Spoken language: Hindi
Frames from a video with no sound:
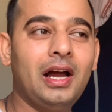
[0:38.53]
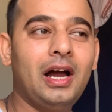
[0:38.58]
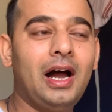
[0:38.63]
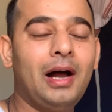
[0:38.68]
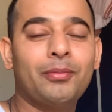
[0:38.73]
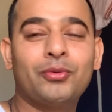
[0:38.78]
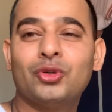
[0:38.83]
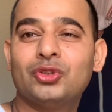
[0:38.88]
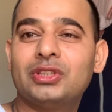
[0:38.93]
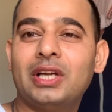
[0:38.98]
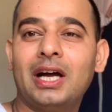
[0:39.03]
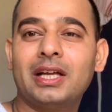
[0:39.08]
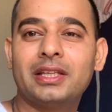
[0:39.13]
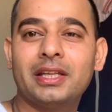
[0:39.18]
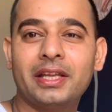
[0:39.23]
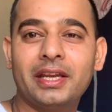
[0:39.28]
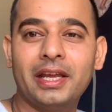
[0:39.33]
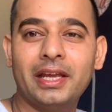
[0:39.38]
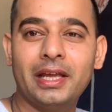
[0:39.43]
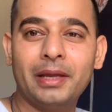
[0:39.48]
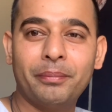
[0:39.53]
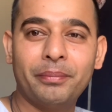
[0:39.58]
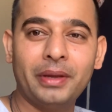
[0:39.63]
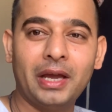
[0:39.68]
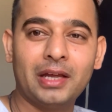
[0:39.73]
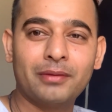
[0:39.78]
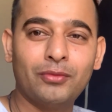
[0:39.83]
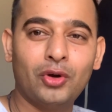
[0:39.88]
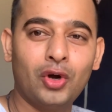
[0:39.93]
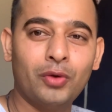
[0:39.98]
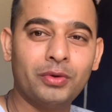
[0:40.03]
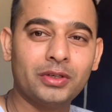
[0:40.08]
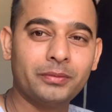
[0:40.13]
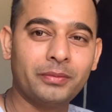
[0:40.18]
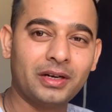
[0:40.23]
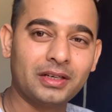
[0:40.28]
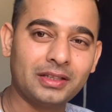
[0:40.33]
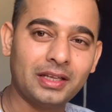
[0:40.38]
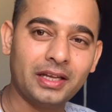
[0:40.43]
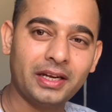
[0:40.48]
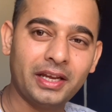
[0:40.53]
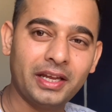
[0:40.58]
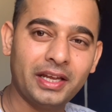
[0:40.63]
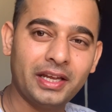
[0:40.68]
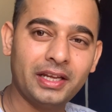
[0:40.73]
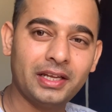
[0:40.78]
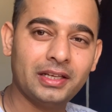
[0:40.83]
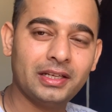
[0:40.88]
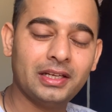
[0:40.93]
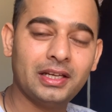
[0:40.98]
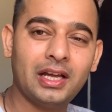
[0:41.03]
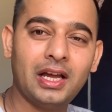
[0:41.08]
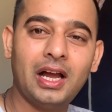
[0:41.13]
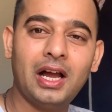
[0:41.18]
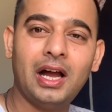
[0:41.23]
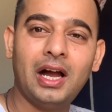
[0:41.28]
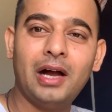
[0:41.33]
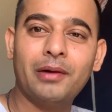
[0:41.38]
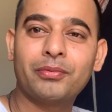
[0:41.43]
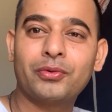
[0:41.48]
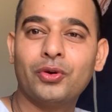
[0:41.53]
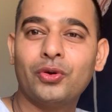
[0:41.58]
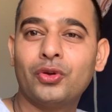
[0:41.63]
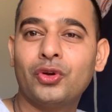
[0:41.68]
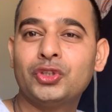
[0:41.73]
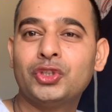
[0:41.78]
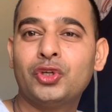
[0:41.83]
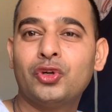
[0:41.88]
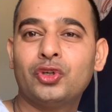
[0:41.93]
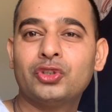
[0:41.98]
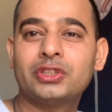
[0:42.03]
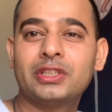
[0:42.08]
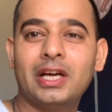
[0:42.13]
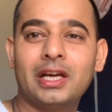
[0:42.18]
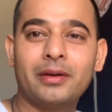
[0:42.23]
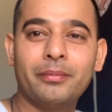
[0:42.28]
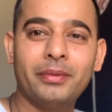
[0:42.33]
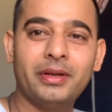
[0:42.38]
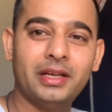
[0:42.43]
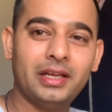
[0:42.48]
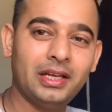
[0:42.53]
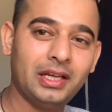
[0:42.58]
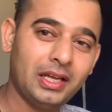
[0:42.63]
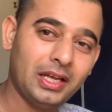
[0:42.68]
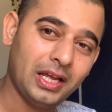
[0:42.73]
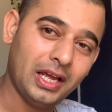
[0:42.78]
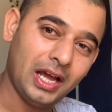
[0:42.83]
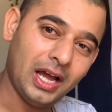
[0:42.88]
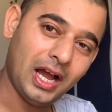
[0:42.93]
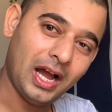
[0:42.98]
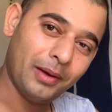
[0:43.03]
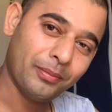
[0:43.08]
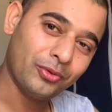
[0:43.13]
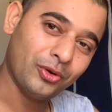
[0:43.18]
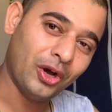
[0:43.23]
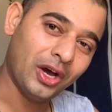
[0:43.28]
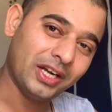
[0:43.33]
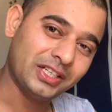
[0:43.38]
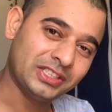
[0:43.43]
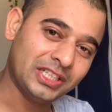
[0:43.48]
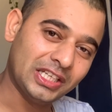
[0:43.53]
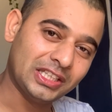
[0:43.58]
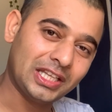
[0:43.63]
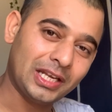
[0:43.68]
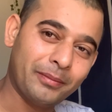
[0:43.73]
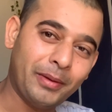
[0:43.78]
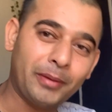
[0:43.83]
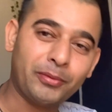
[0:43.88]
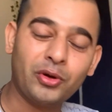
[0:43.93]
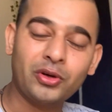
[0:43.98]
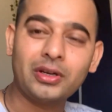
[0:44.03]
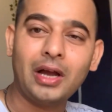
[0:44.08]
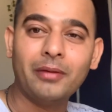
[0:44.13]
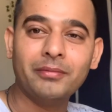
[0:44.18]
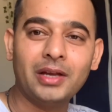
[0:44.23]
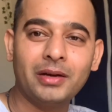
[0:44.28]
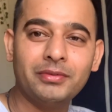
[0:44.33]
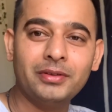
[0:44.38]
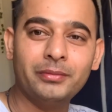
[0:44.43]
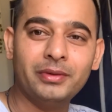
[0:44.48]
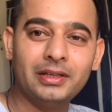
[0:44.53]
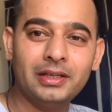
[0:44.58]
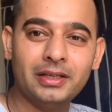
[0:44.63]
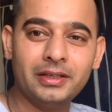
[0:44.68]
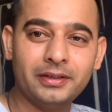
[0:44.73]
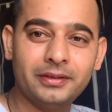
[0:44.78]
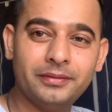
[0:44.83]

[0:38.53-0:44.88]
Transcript: आपको चाहते रहें प्यार मोहब्बत बढ़ता रहे आपको रोजी रोजगार में आपको हर क्षेत्र में आपको कामयाबी मिले